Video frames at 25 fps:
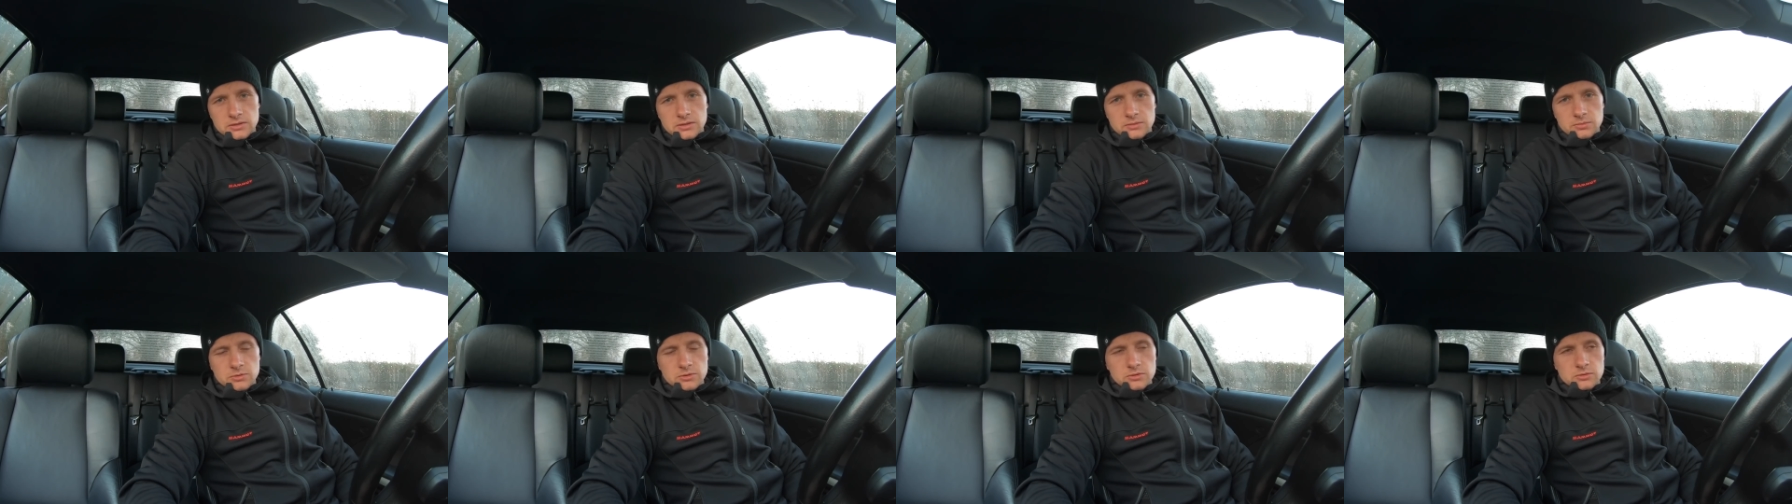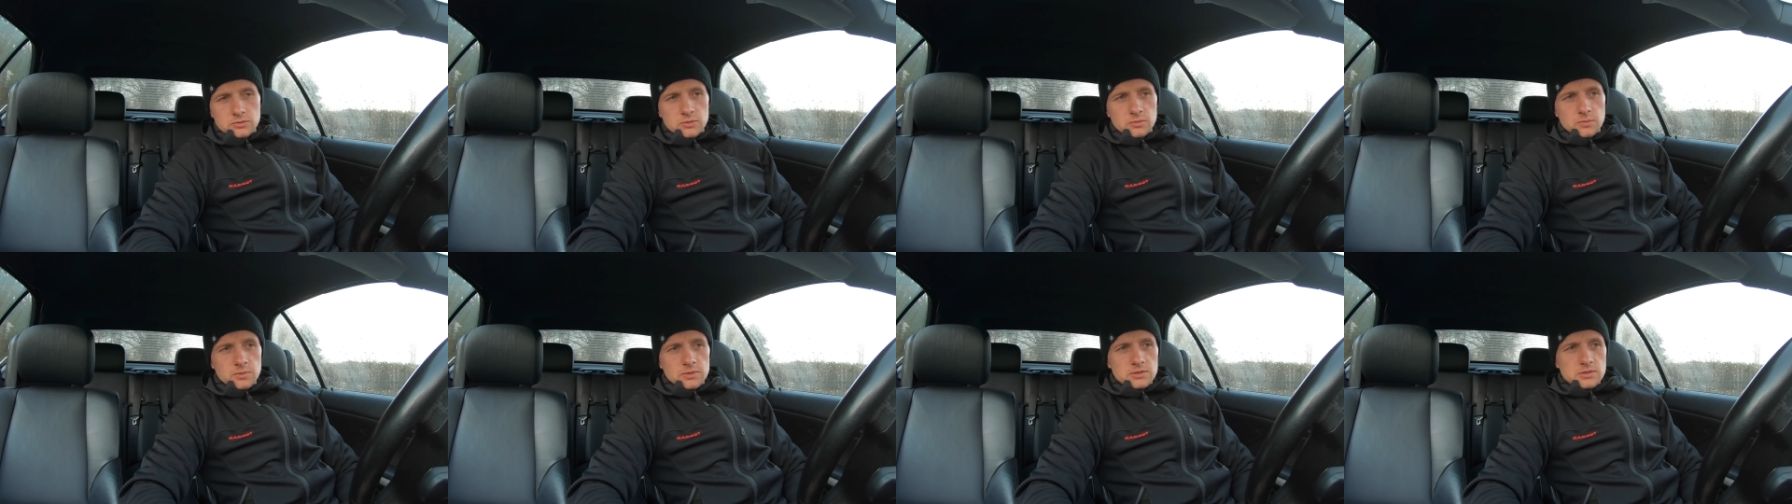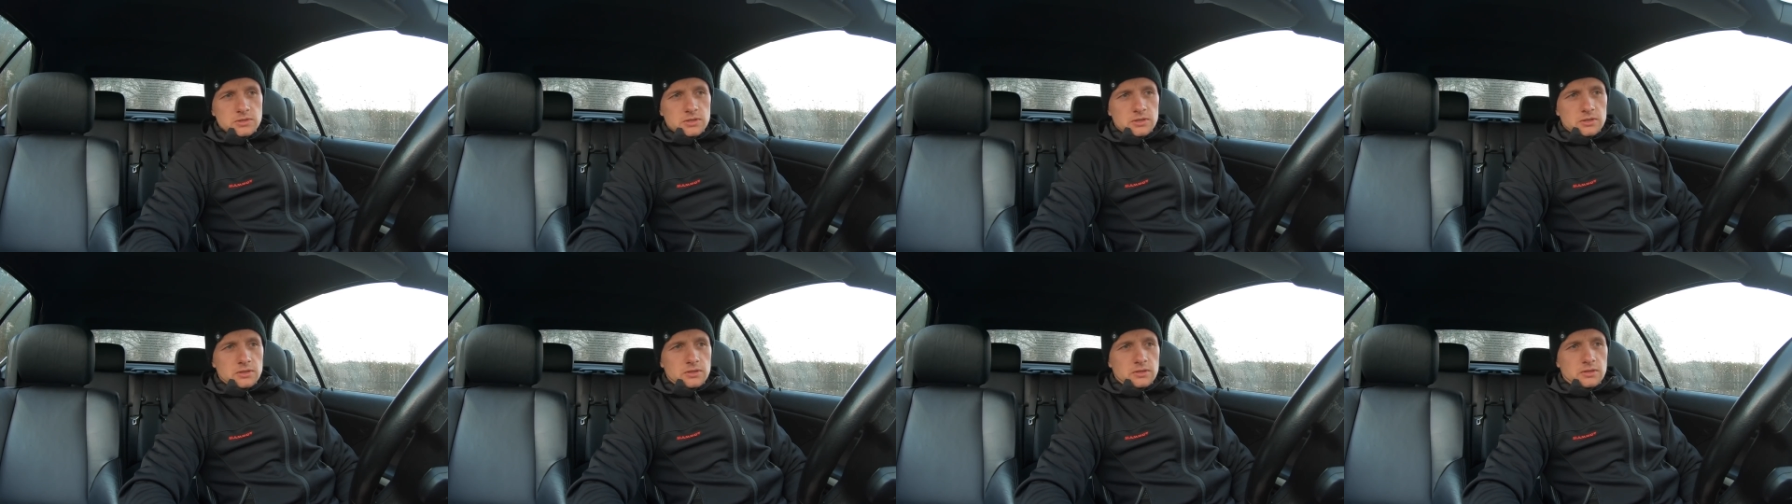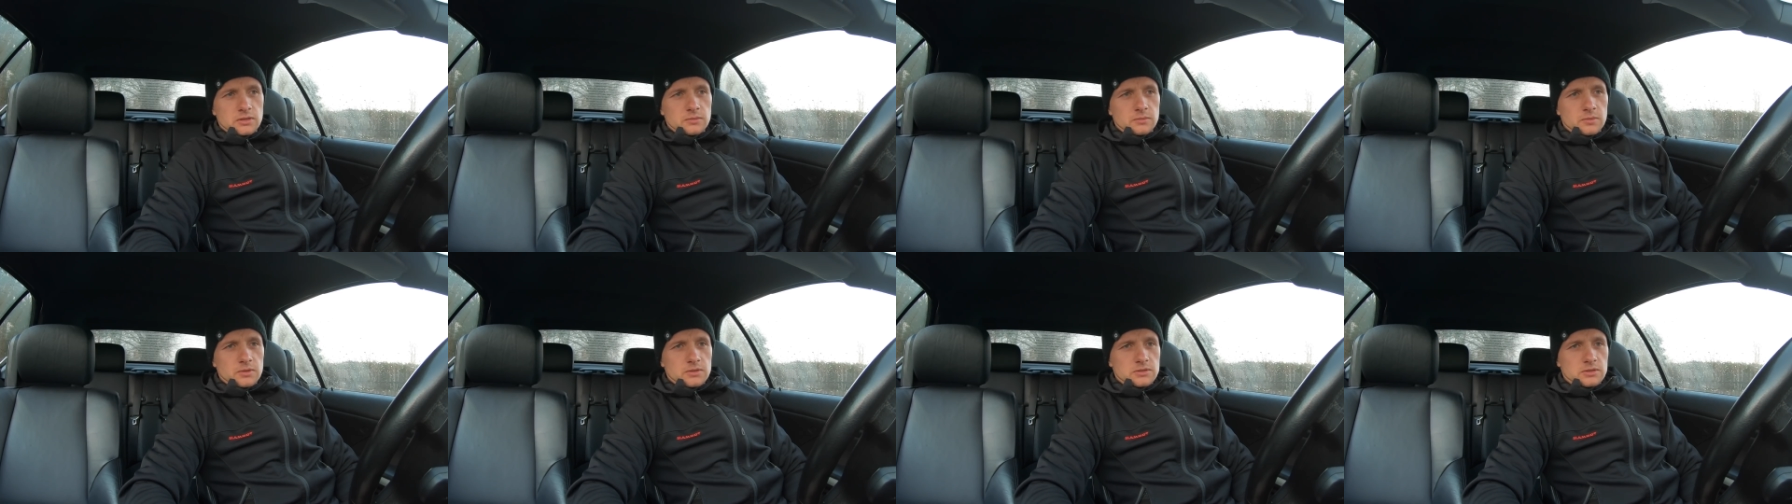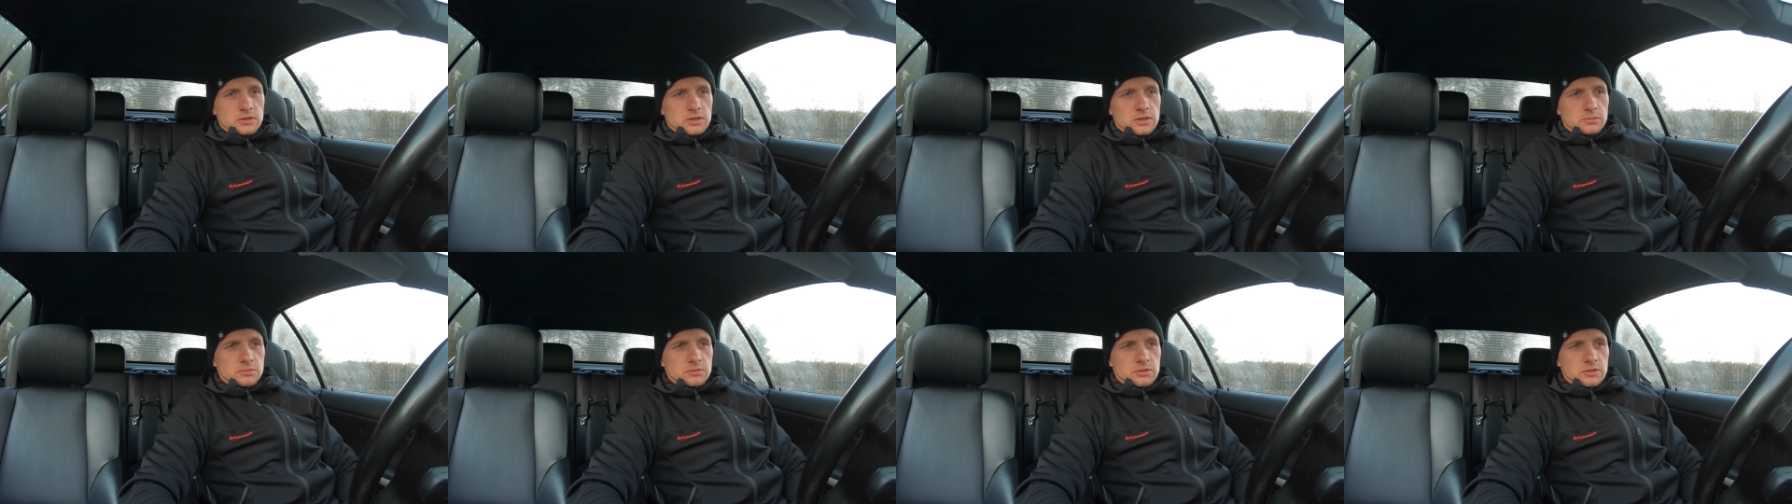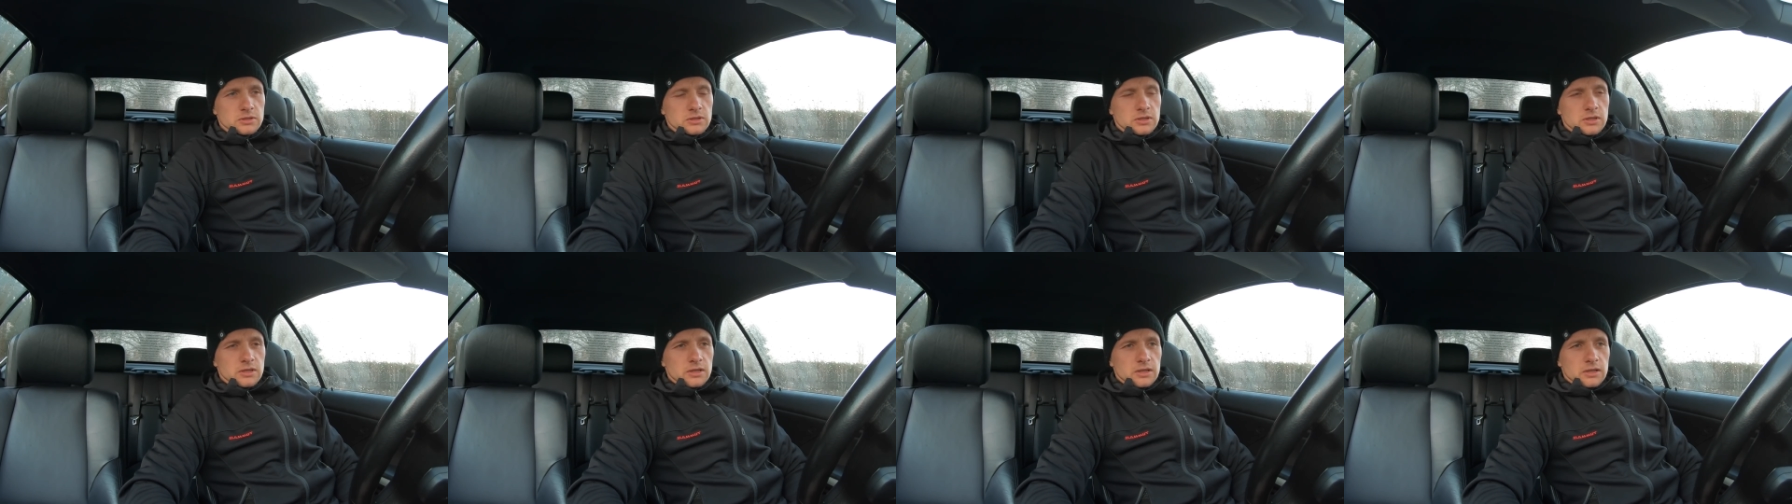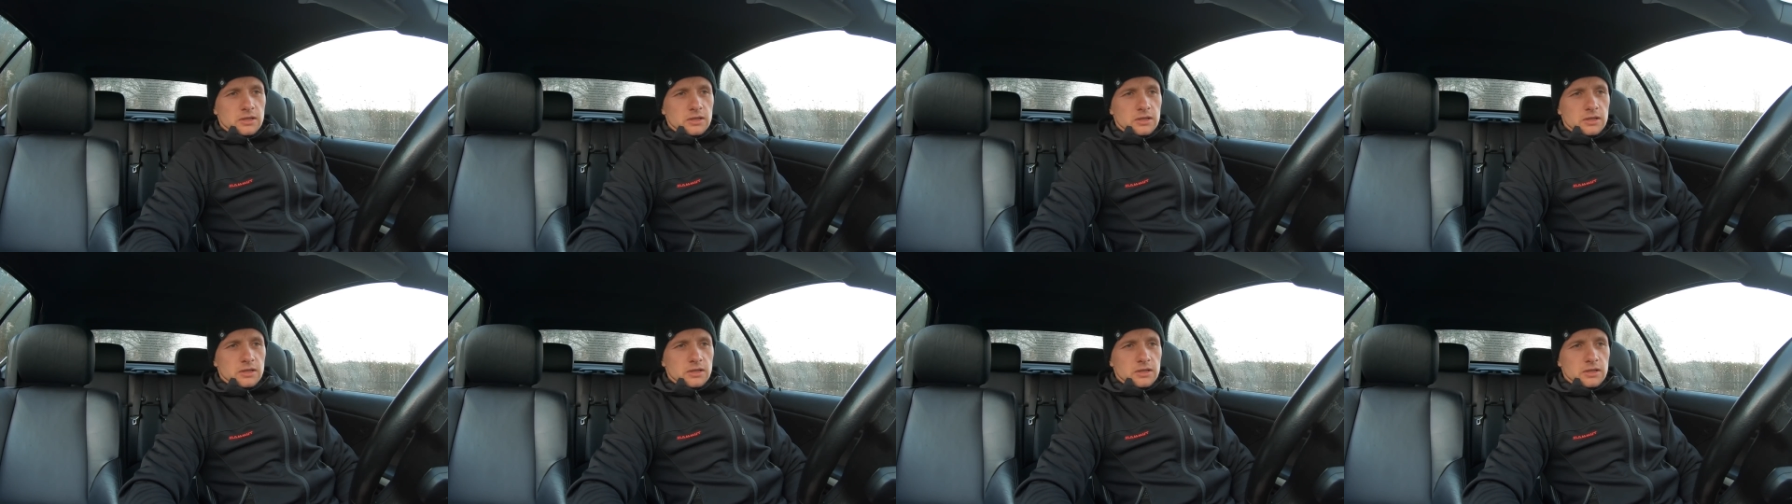że przyszły będzie, będzie lepszy